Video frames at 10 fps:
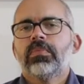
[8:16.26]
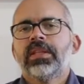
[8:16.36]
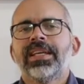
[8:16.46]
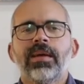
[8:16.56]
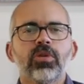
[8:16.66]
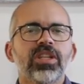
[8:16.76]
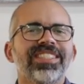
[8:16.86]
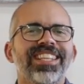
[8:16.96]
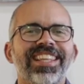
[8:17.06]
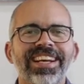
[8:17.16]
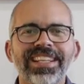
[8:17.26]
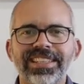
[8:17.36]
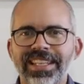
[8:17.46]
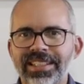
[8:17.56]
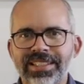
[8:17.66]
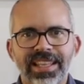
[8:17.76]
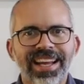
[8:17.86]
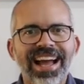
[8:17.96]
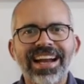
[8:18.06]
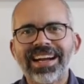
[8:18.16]
digamos que se derriten, se
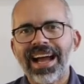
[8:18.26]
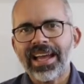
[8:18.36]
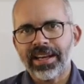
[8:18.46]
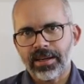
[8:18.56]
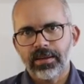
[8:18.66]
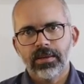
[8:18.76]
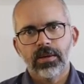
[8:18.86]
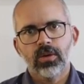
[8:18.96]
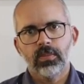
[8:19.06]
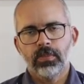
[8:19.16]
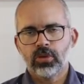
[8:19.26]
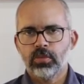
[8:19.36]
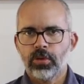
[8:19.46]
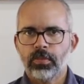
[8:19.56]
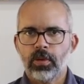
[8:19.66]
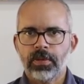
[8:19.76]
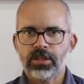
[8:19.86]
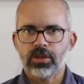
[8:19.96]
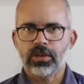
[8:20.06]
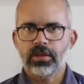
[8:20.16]
dejan caer por su propio
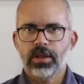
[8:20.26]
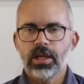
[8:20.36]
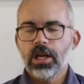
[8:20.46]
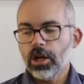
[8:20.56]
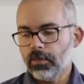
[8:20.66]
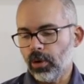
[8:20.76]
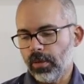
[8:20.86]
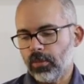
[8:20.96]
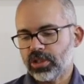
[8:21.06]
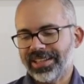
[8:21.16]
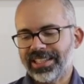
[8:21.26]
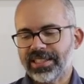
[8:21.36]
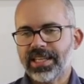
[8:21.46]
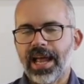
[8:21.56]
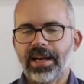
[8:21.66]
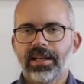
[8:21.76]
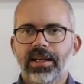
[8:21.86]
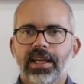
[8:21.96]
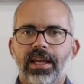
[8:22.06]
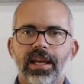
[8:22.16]
peso. Volvemos a tensar
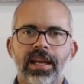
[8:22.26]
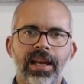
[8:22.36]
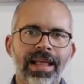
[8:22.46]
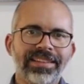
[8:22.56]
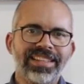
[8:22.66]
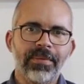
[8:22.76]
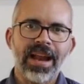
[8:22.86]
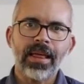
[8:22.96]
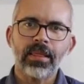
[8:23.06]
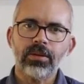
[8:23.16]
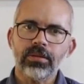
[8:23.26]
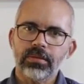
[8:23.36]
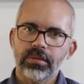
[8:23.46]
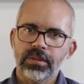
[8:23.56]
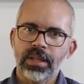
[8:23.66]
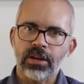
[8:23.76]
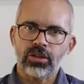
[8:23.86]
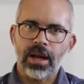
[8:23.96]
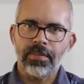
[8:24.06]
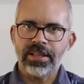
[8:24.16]
el antebrazo, ya no
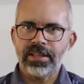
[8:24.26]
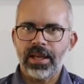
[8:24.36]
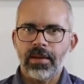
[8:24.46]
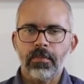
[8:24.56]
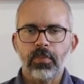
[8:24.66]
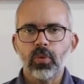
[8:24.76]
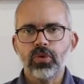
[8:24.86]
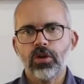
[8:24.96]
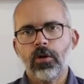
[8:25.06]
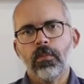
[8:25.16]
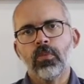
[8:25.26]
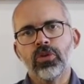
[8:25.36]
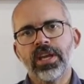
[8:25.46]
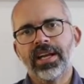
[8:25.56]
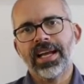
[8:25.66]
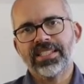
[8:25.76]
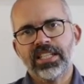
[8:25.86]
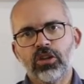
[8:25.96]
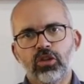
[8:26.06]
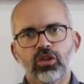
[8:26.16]
solamente puño, muñeca,
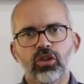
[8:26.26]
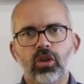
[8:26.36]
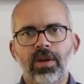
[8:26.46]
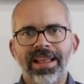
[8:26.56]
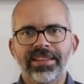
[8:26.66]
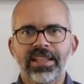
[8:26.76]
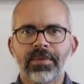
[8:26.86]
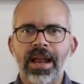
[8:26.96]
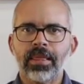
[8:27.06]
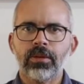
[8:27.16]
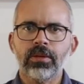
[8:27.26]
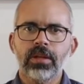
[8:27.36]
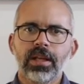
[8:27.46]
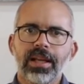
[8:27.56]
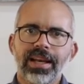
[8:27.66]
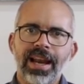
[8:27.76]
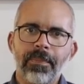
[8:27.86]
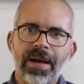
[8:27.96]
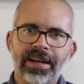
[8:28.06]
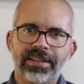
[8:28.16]
sino todo el antebrazo,
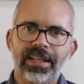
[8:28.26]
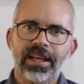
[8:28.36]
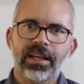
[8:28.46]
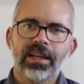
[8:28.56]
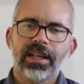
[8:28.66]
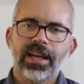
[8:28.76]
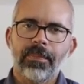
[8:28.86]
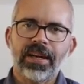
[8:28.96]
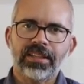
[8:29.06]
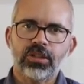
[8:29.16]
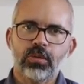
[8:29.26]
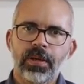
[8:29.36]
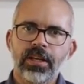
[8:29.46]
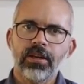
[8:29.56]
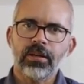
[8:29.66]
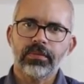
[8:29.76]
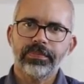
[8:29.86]
la parte, la parte superior